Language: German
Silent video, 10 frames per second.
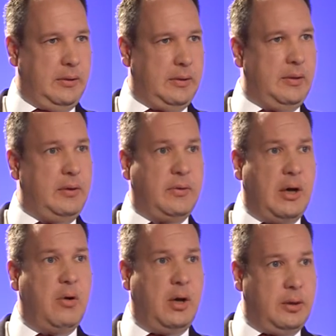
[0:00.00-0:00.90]
Das heißt, die
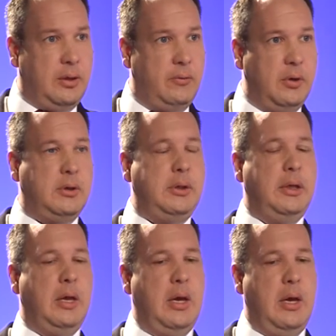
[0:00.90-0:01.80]
Frau hat dann
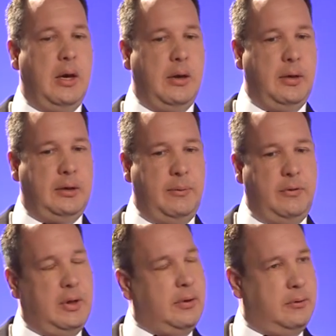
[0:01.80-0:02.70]
wirklich, nachdem sie
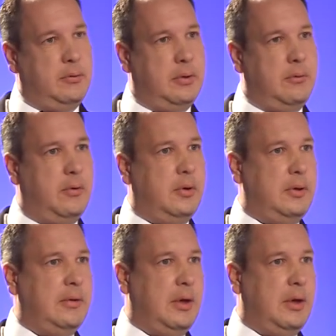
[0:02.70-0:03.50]
wieder gesund geworden ist,